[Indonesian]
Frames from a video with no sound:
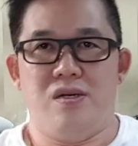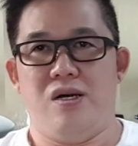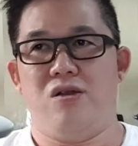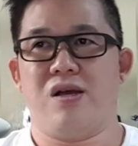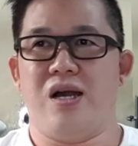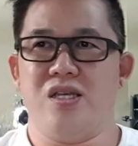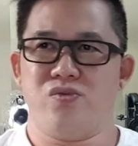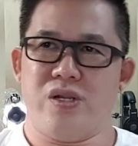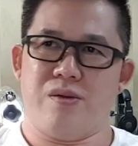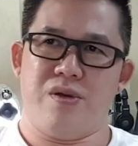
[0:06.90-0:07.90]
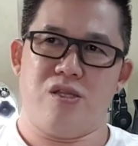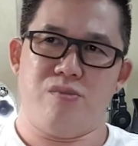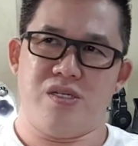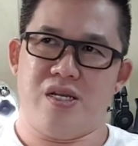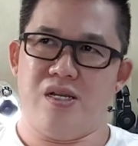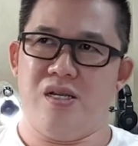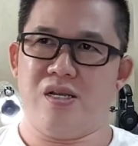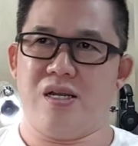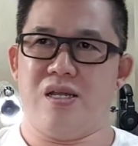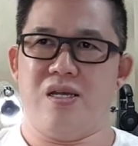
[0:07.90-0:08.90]
Halo guys, welcome again to my channel.
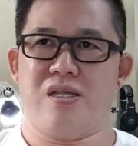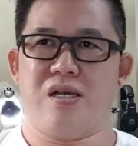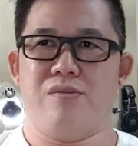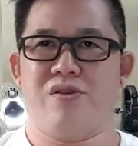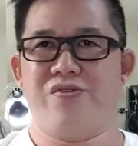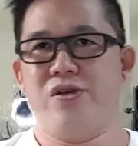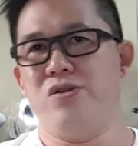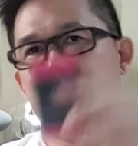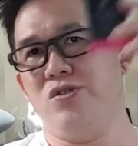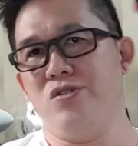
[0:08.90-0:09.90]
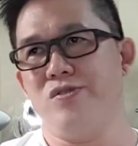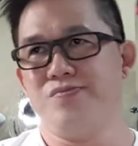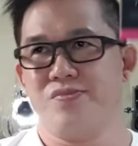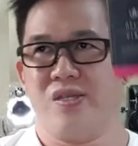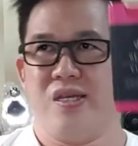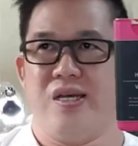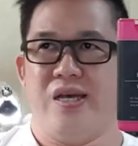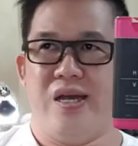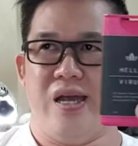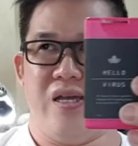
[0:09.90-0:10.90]
Kali ini kita akan mereview
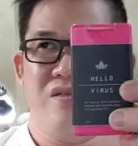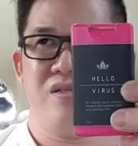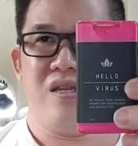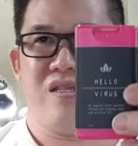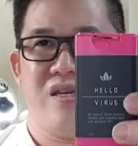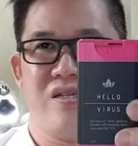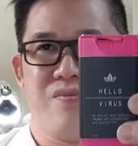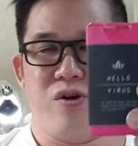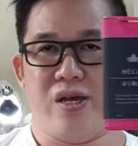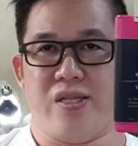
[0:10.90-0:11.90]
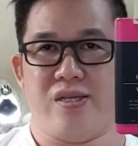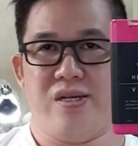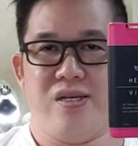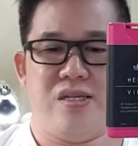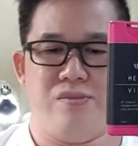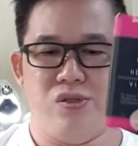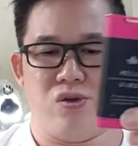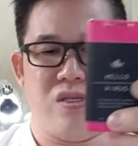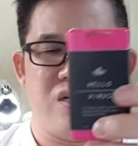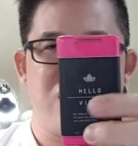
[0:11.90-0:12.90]
hand sanitizer pocket ya. Jadi
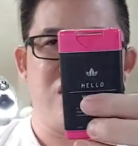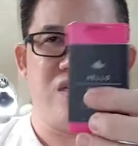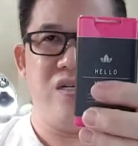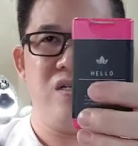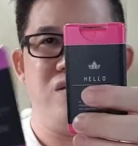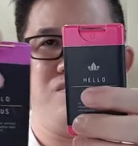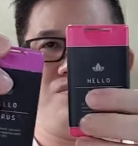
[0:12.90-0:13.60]
bentuknya sangat kecil.